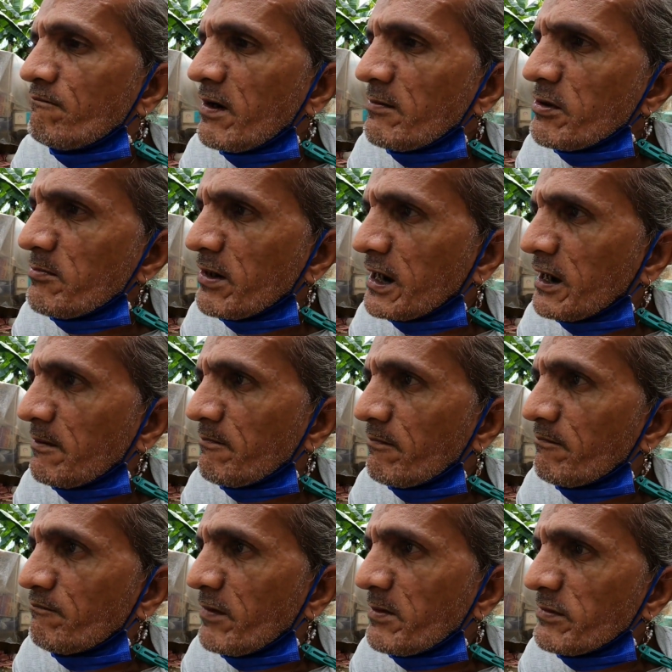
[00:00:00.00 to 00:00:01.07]
mami ma,
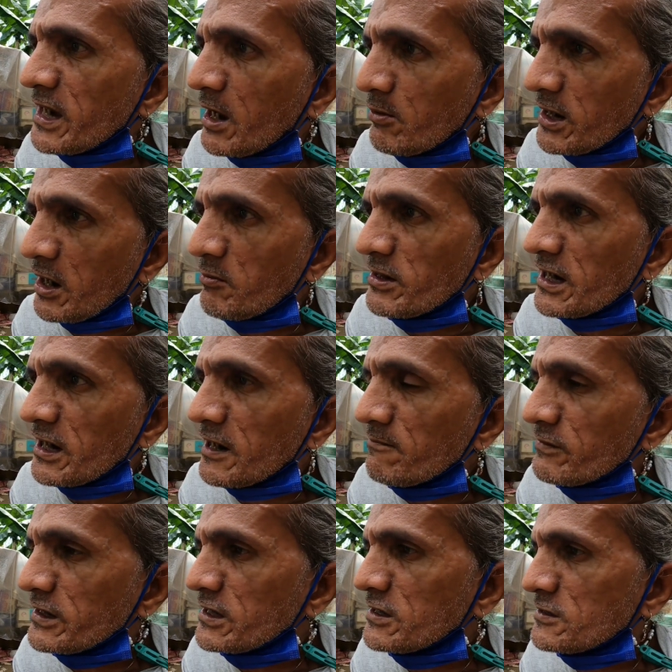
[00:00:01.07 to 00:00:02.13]
mami away-away na
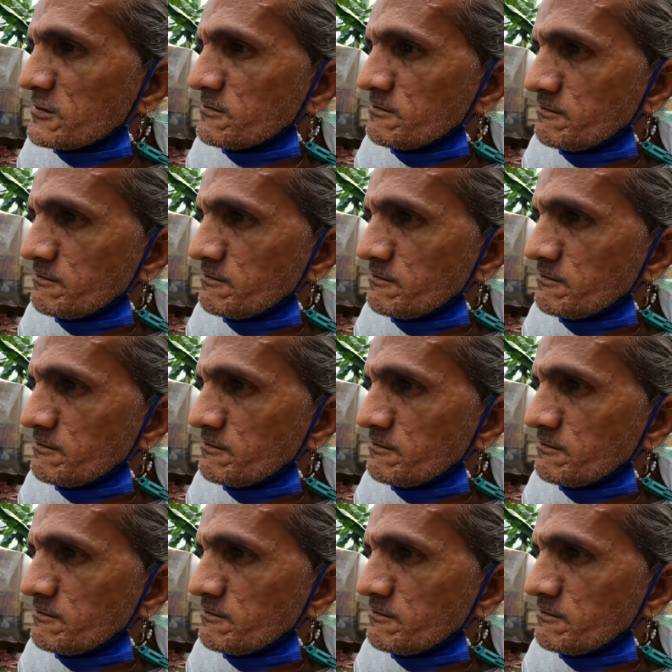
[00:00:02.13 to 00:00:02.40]
kami